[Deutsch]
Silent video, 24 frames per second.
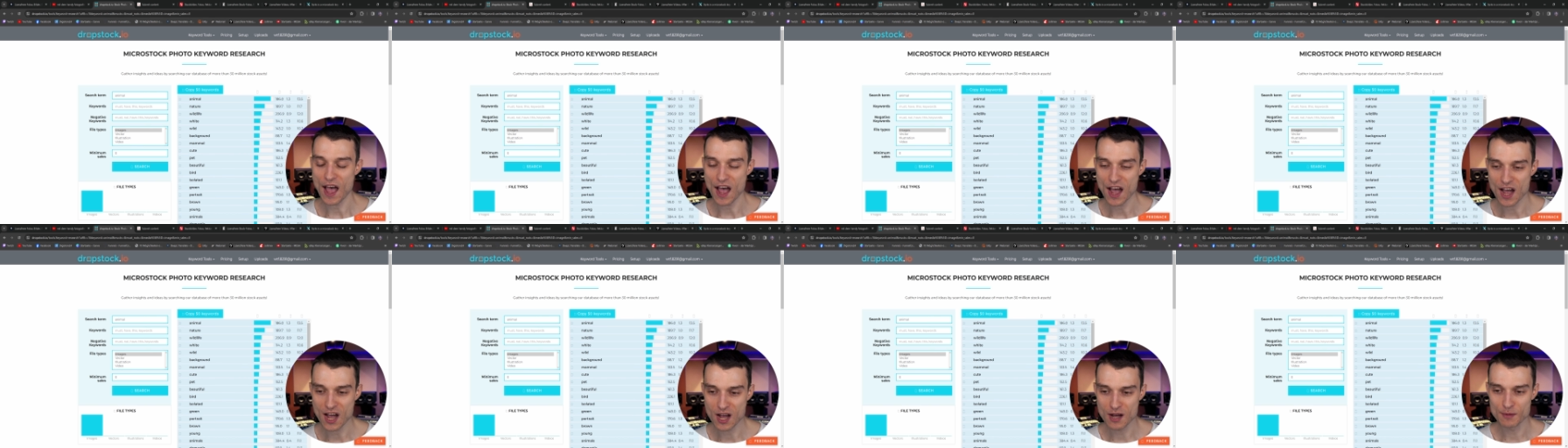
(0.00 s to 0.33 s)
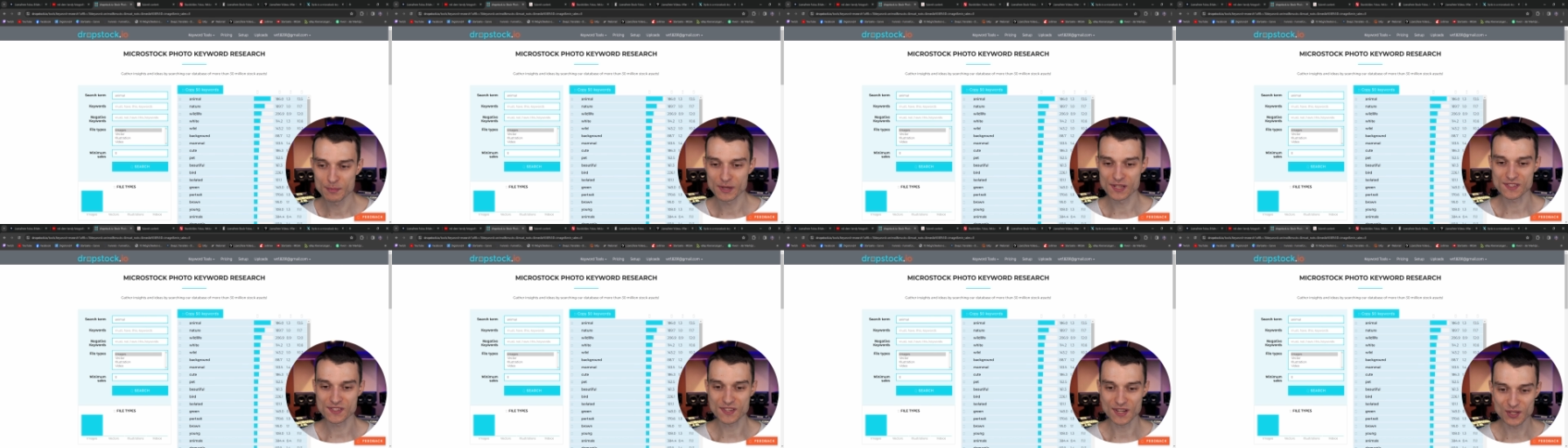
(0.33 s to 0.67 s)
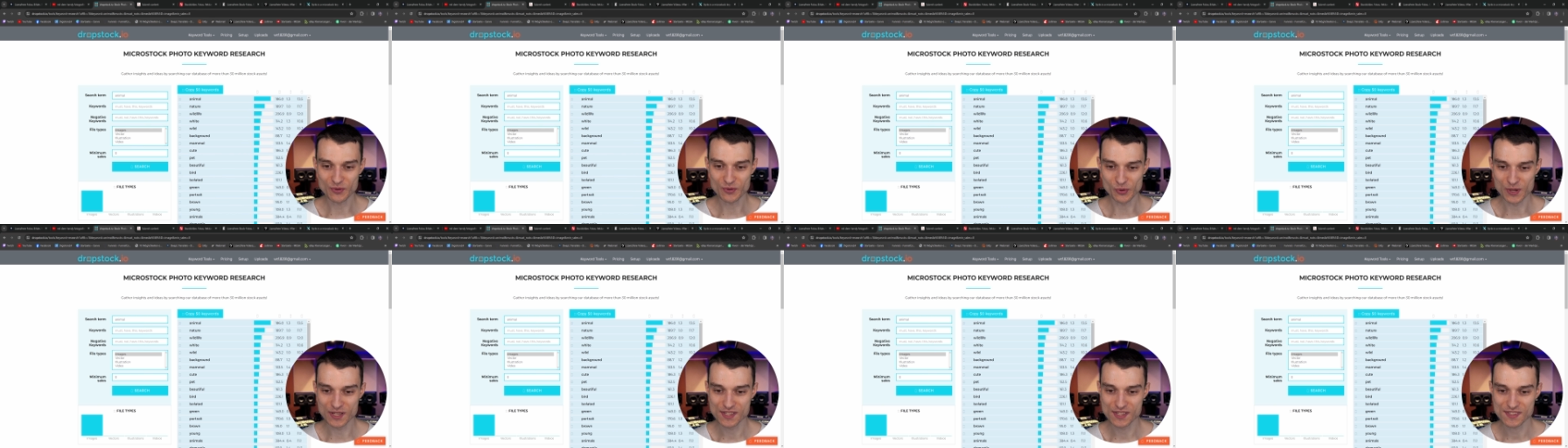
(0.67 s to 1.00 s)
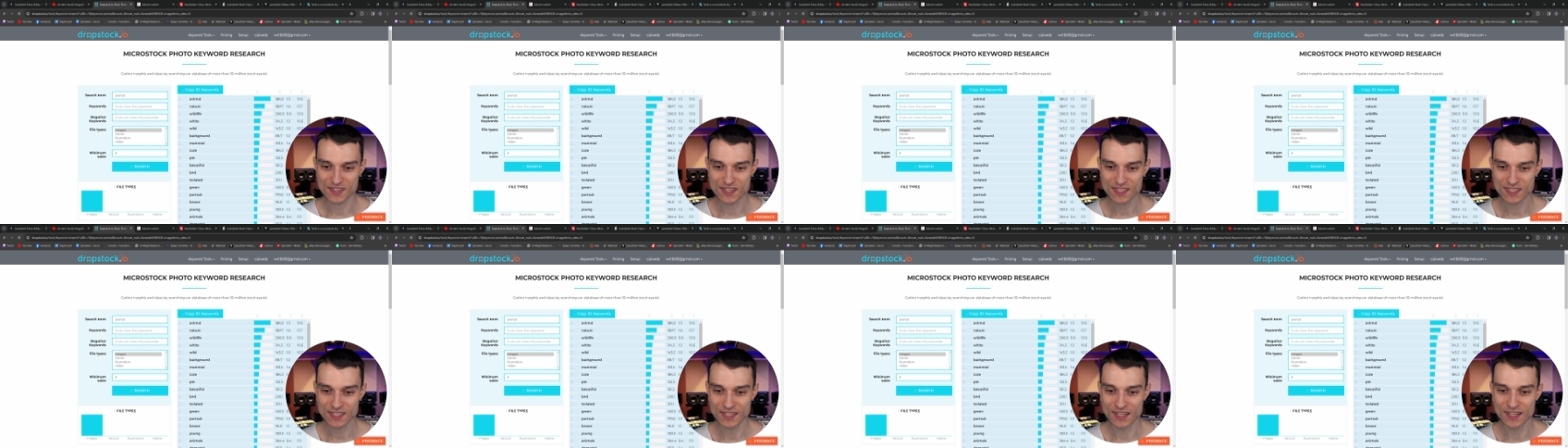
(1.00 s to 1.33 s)
aber seid euch
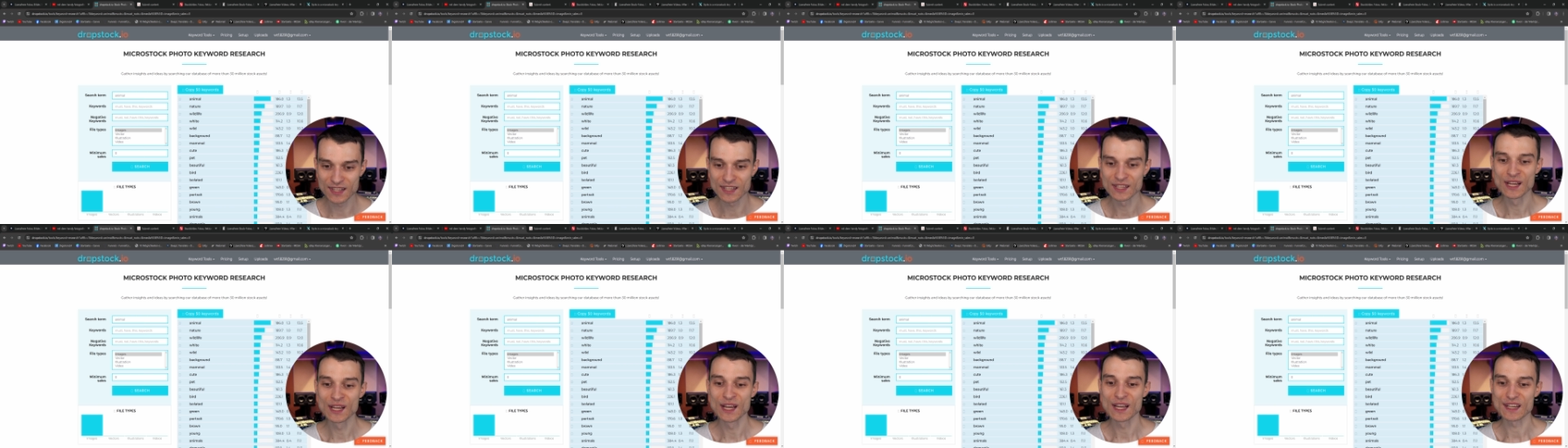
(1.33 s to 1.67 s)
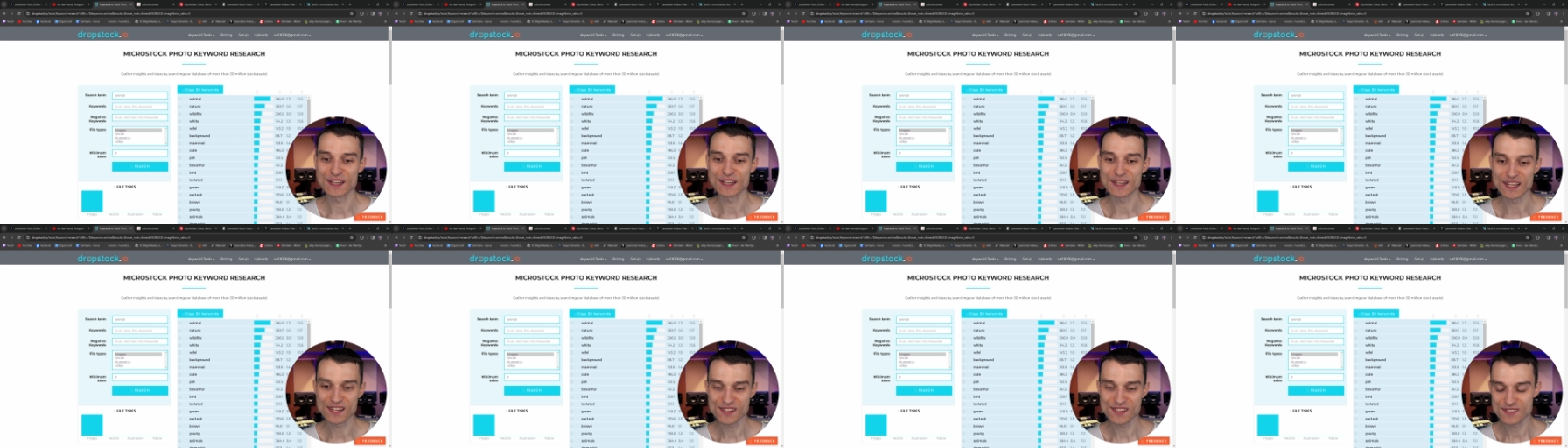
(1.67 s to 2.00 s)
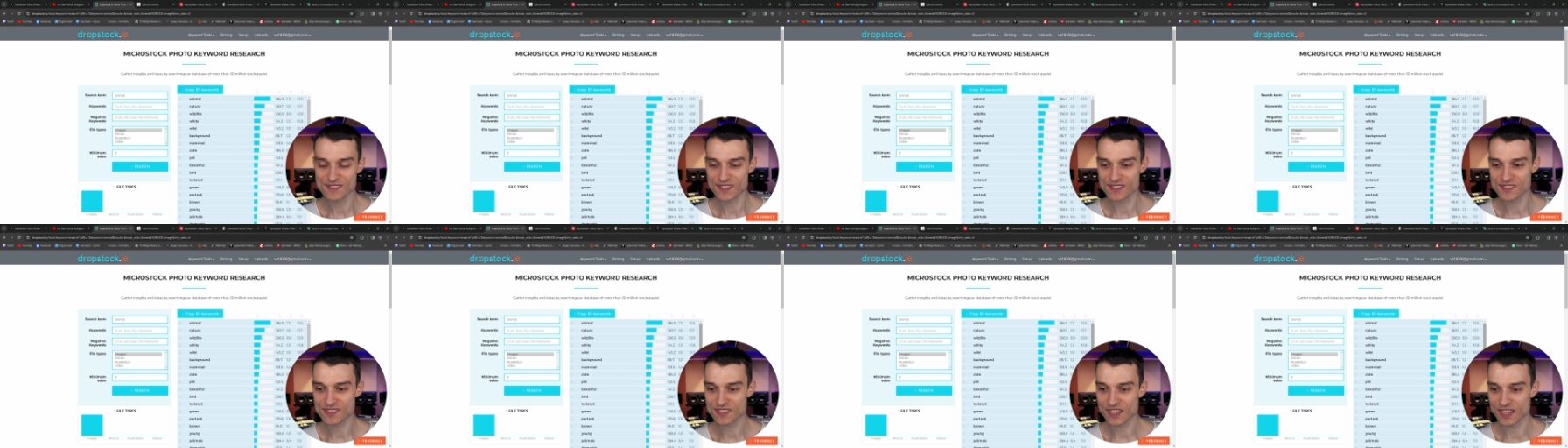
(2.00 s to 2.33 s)
sicher, dass das